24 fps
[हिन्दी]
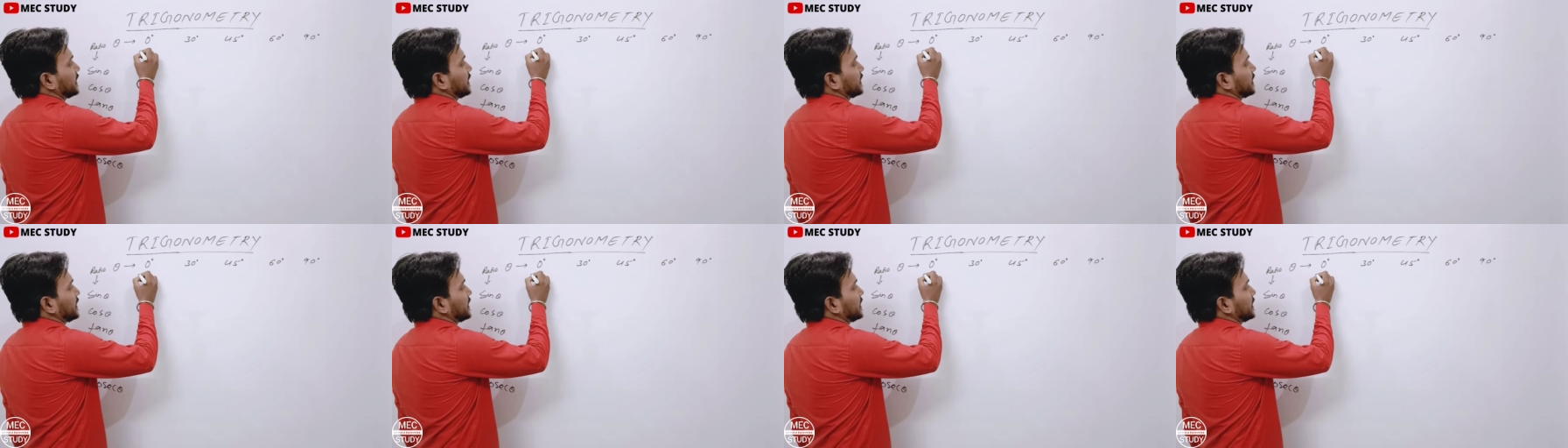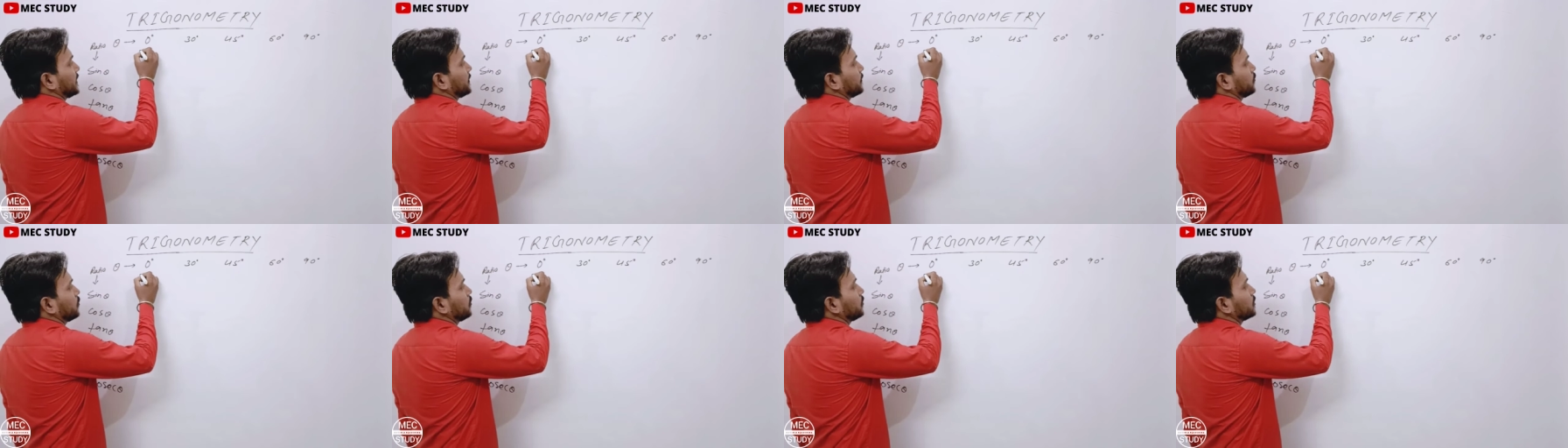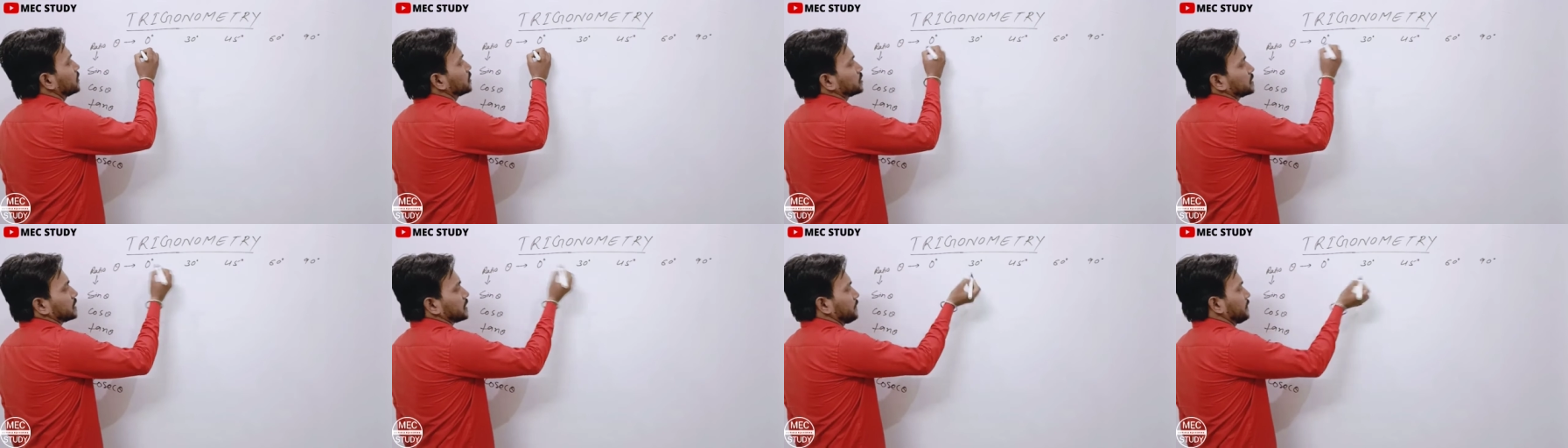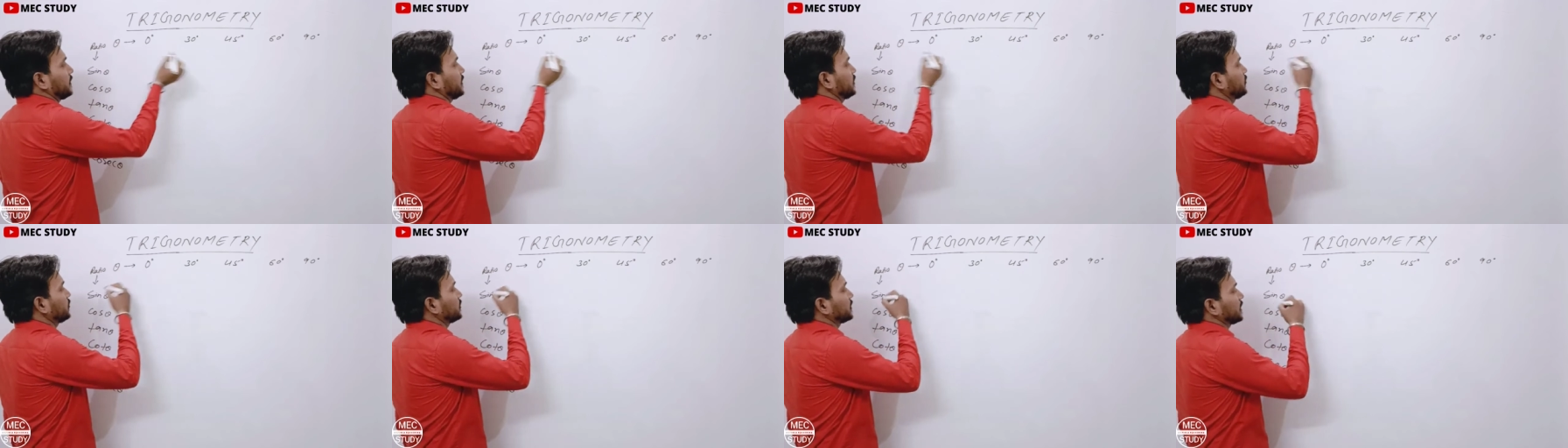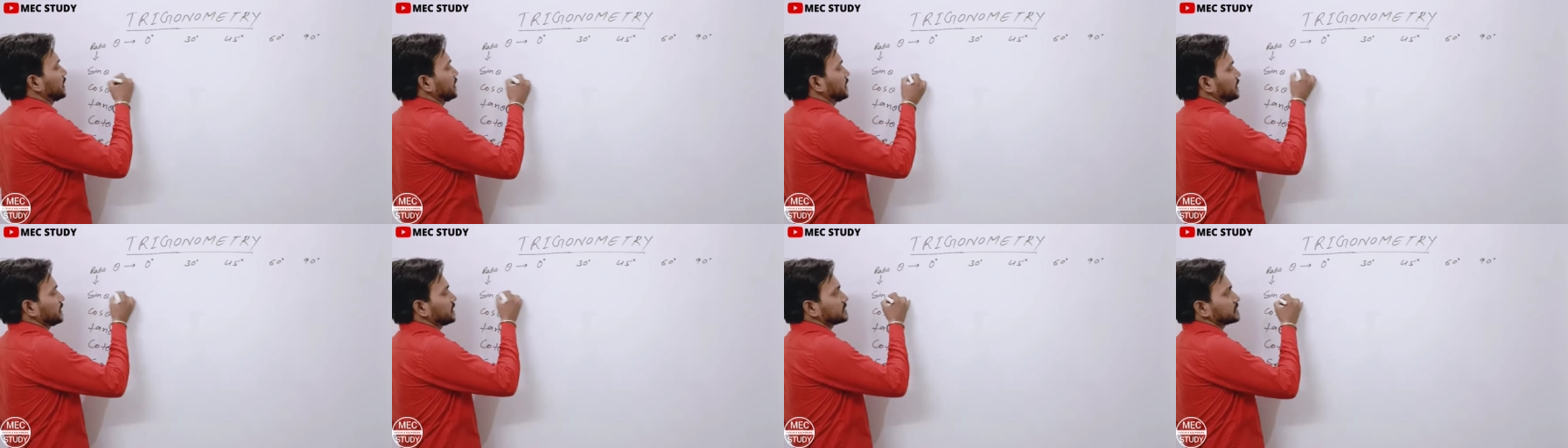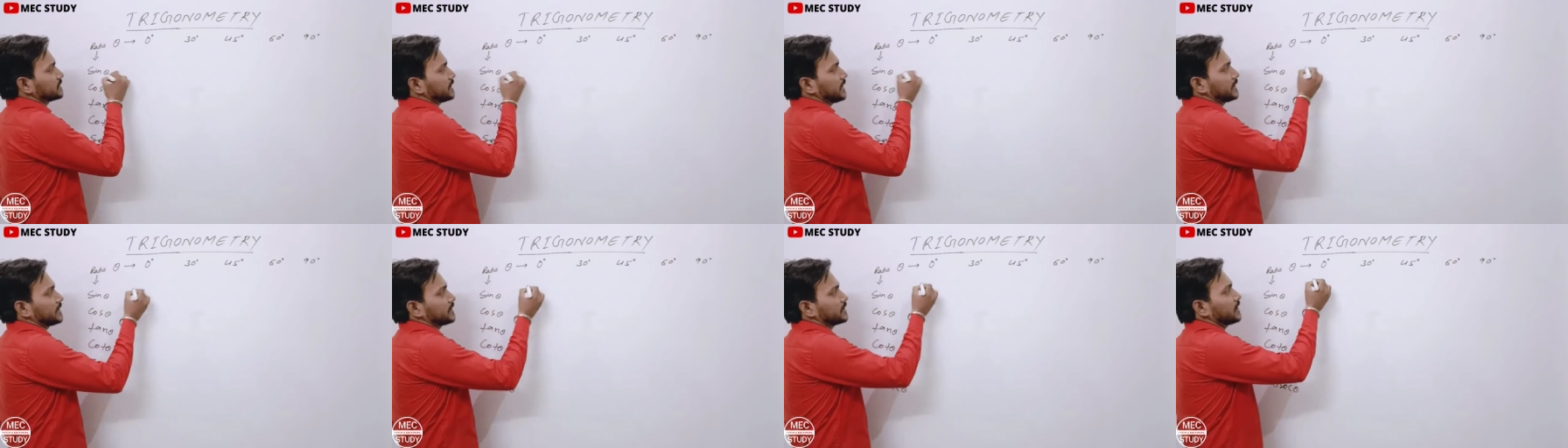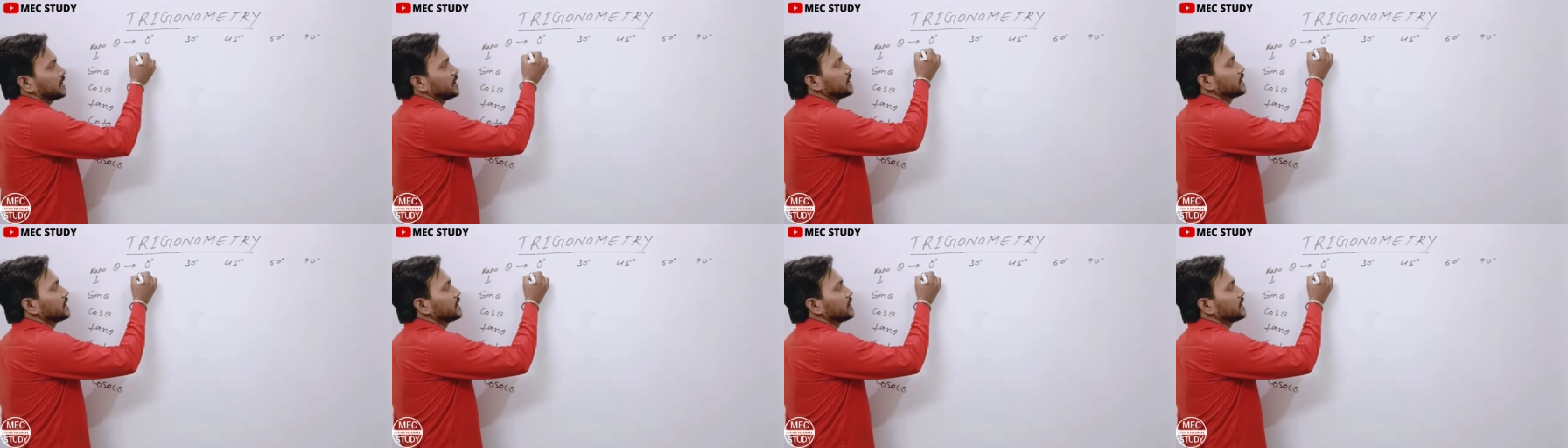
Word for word: करेंगे हम लोग इसका वैल्यू निकालने के लिए साइन का